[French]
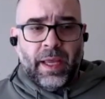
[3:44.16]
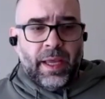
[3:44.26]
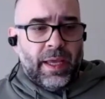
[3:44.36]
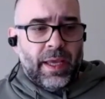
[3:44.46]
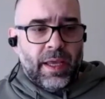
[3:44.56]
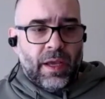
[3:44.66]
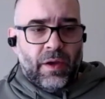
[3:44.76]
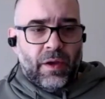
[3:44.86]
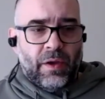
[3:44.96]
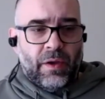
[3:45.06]
Et
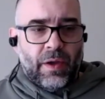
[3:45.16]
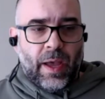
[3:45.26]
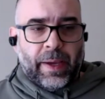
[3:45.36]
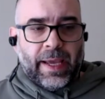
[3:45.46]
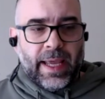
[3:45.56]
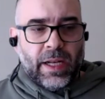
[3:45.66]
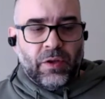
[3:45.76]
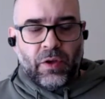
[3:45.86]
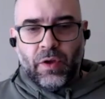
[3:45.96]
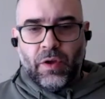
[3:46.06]
euh, après
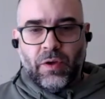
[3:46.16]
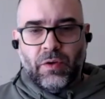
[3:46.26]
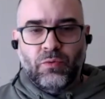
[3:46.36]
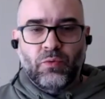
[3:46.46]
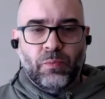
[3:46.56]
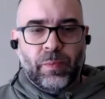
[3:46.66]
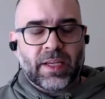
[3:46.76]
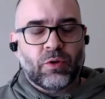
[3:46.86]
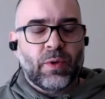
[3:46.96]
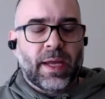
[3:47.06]
quelques,
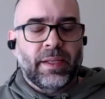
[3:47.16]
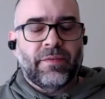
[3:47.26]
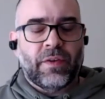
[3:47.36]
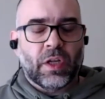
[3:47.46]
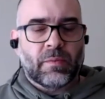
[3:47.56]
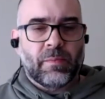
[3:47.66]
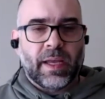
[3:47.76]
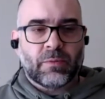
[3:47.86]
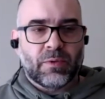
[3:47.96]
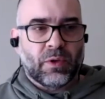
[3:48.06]
presque une année de flottement,
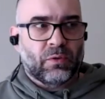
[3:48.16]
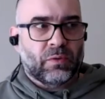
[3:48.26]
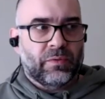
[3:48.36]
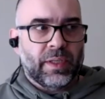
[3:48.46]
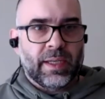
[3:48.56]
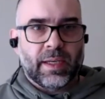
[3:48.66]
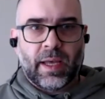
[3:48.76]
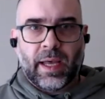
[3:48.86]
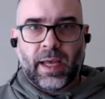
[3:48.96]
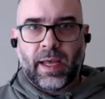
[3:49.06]
je me suis retrouvé
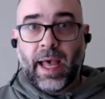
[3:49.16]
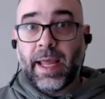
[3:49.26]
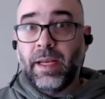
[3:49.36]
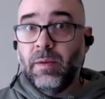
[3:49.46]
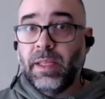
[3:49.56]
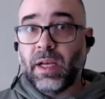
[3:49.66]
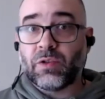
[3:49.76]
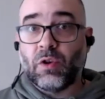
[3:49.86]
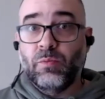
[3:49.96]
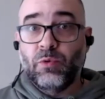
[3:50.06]
animé dans
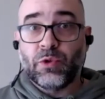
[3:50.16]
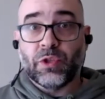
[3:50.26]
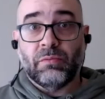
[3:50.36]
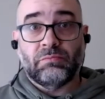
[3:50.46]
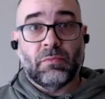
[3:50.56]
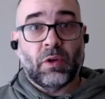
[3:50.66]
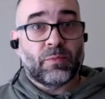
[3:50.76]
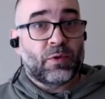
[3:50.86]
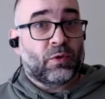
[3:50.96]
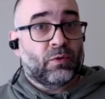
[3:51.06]
un musée. Donc, je me
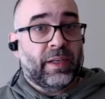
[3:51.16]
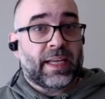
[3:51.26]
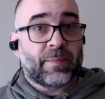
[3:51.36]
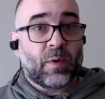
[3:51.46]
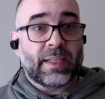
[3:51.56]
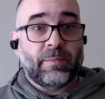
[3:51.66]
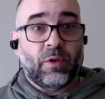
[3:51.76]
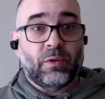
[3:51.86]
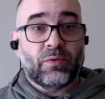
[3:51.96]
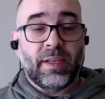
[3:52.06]
suis retrouvé responsable de
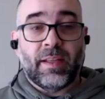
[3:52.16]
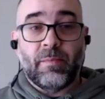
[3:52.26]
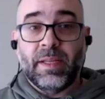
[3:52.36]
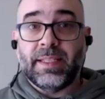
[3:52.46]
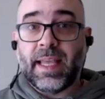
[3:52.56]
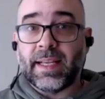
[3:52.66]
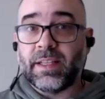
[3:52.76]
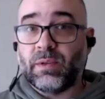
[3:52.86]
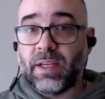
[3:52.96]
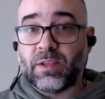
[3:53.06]
tout ce qui était
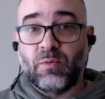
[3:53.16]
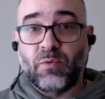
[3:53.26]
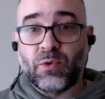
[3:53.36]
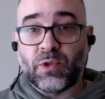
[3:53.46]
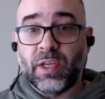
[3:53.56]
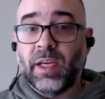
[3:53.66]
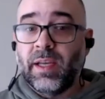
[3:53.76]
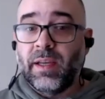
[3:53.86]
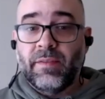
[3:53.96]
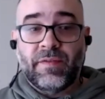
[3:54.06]
médiation dans un musée,
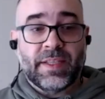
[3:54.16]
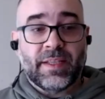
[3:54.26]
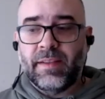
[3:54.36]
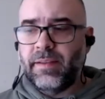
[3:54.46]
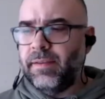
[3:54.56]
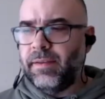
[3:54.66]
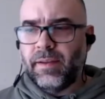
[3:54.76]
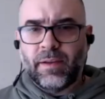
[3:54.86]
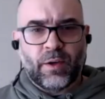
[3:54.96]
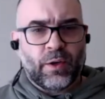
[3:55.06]
visite guidée
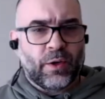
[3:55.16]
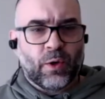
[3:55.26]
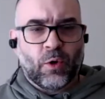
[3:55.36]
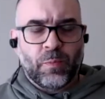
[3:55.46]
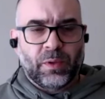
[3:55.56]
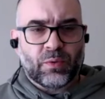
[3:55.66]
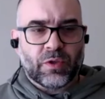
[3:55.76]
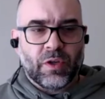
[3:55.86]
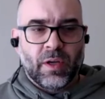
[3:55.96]
des euh, groupes et tout ça,